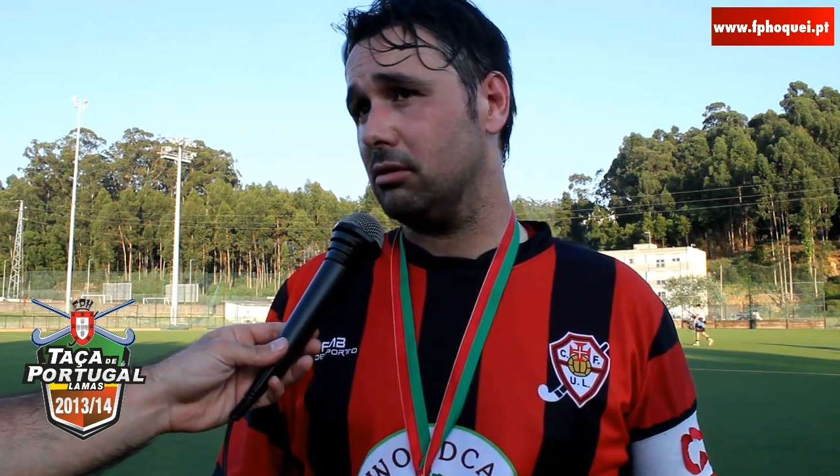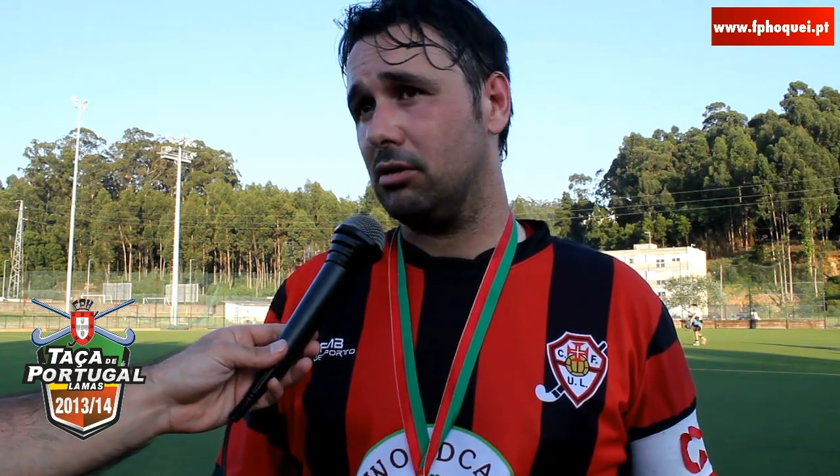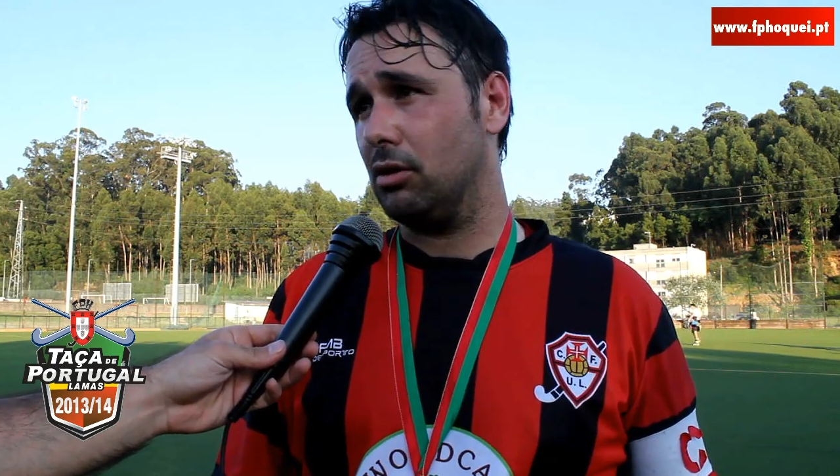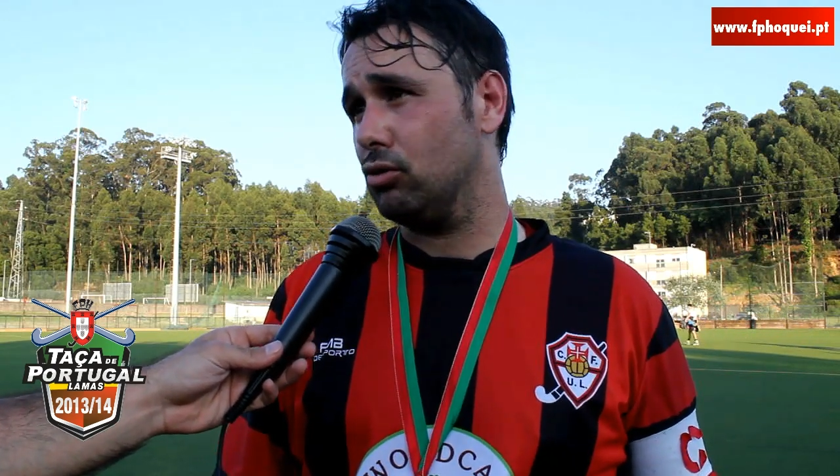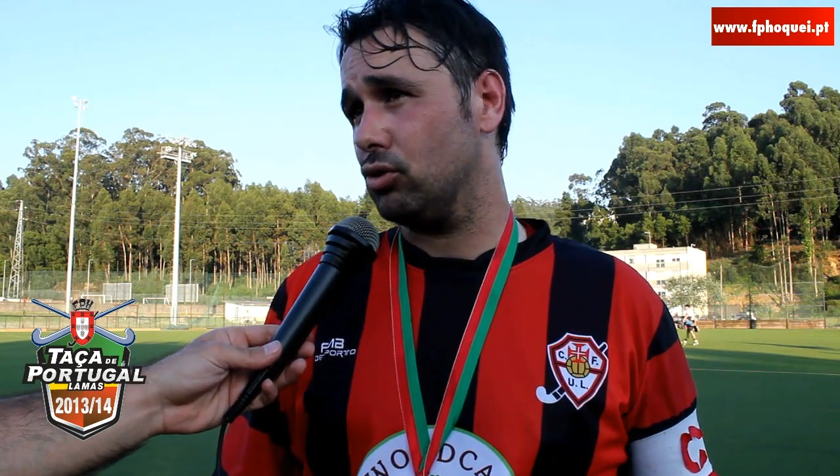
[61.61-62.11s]

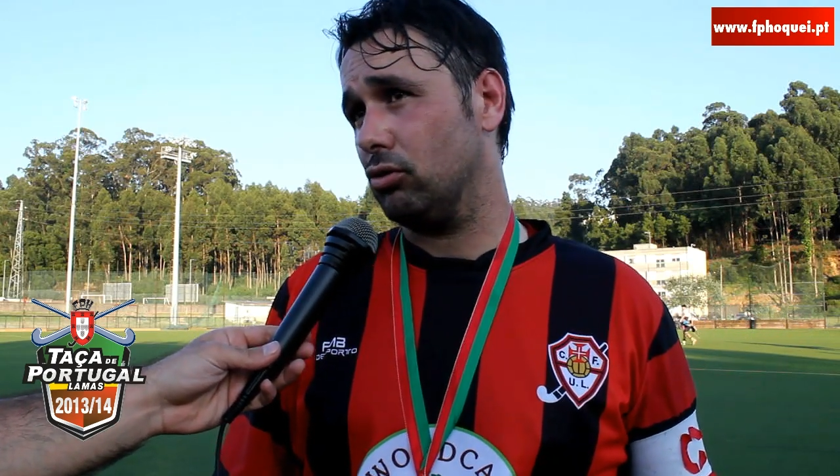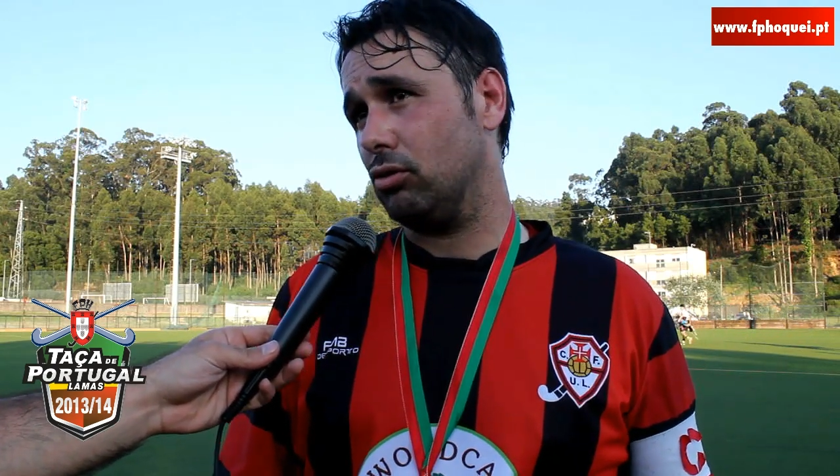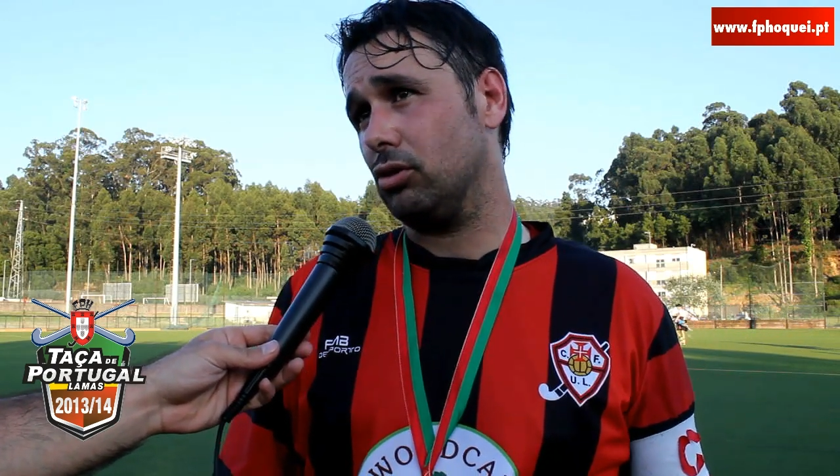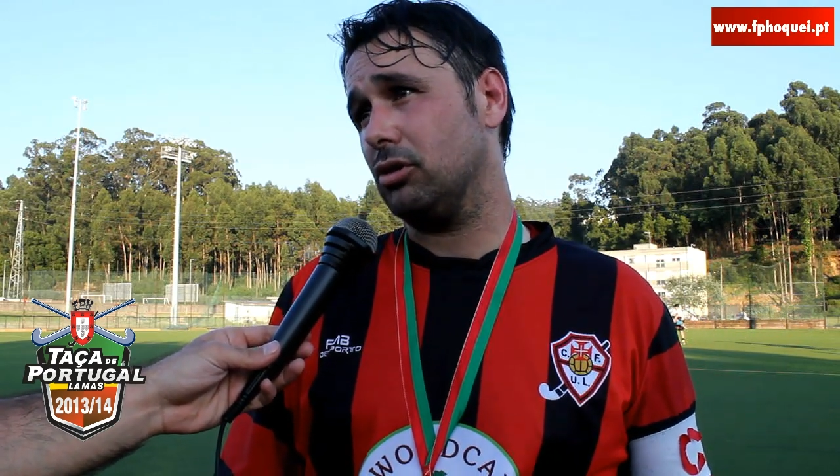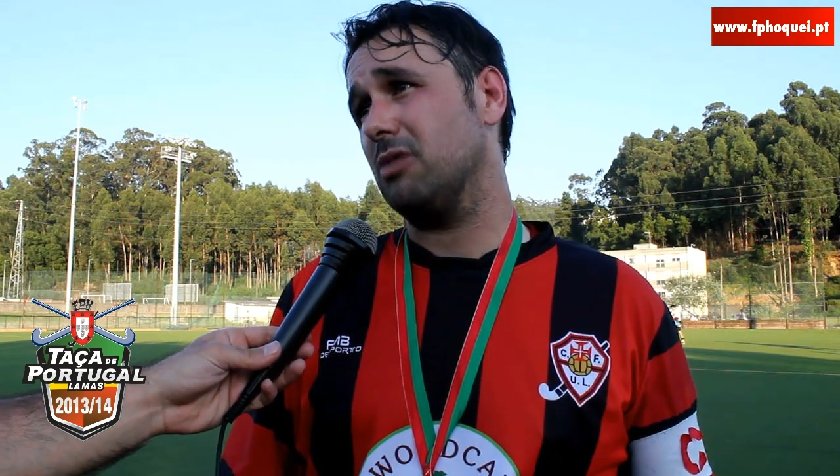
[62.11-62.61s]
traduz-se um
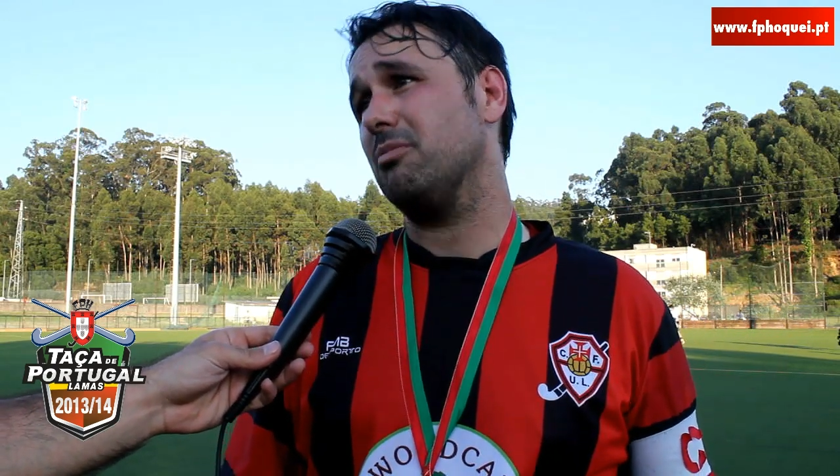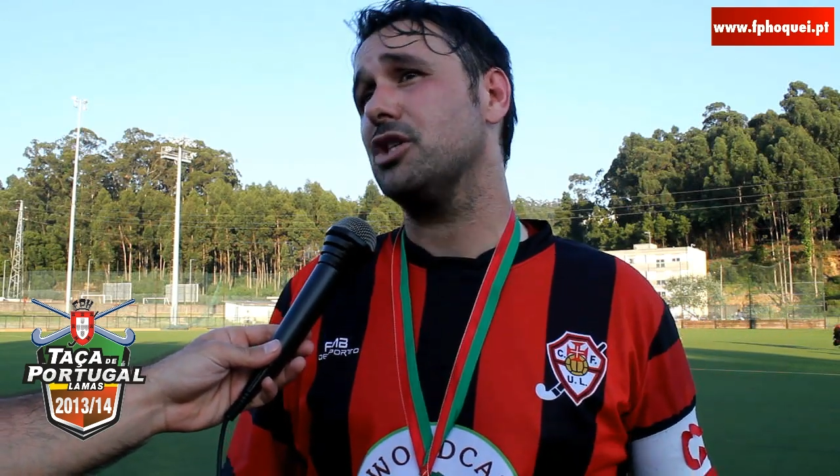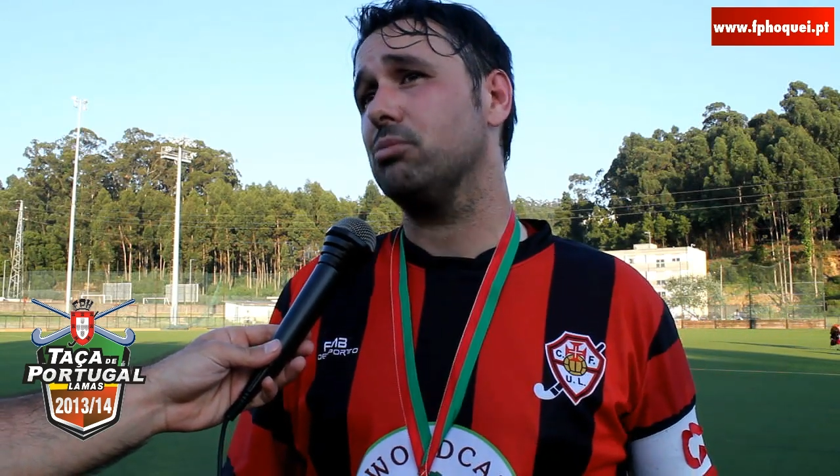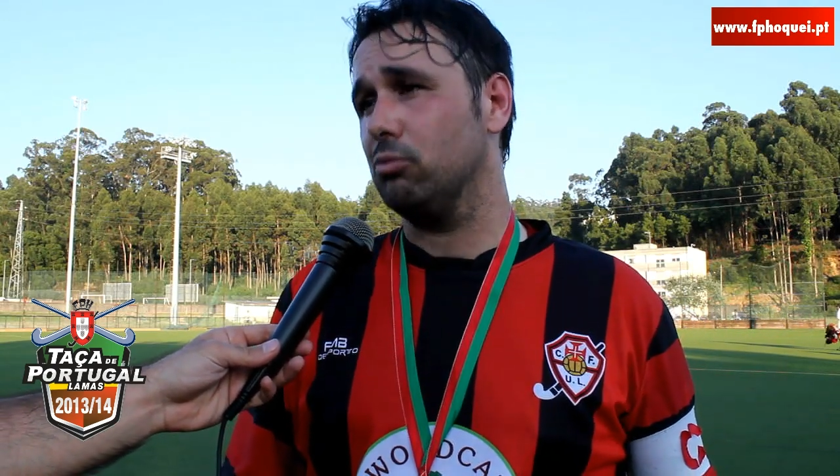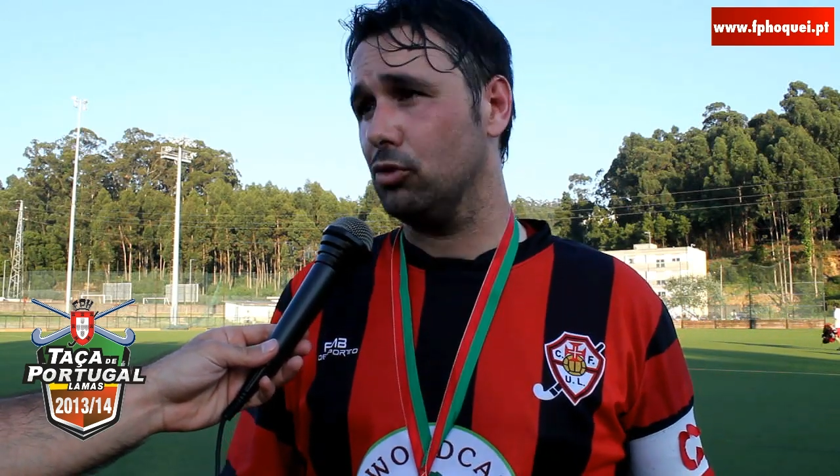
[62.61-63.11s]
resultado
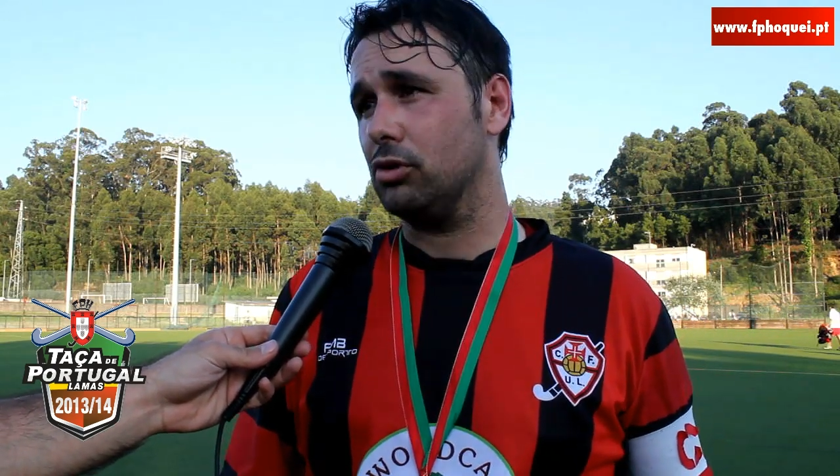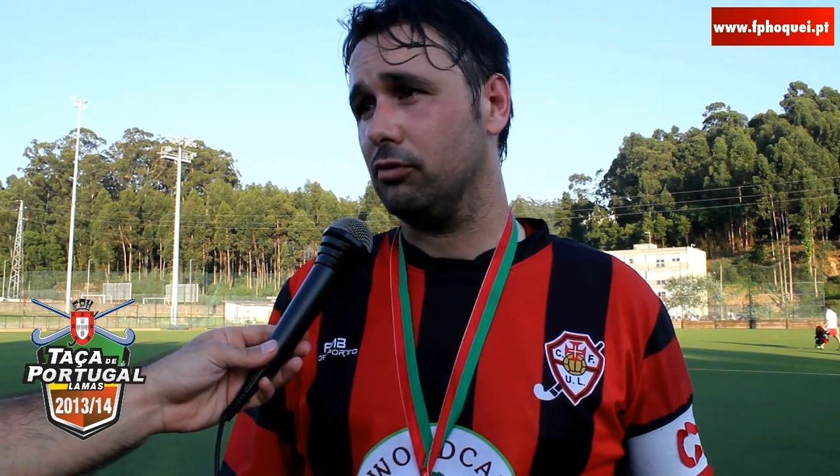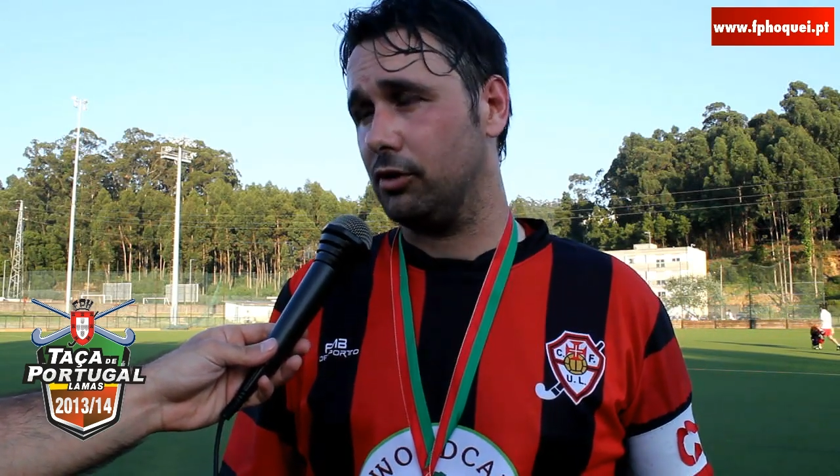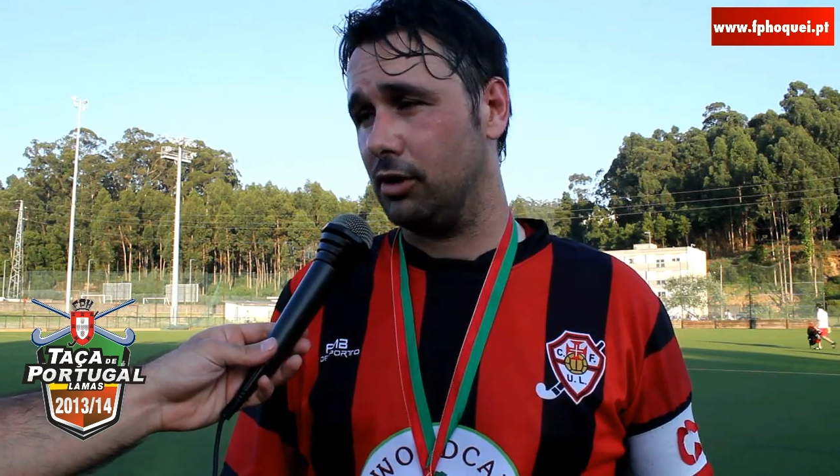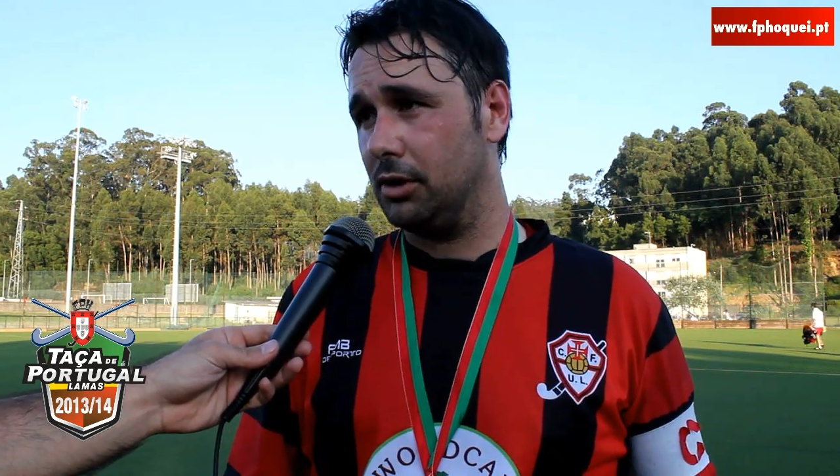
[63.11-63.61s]
mais volumoso no fim.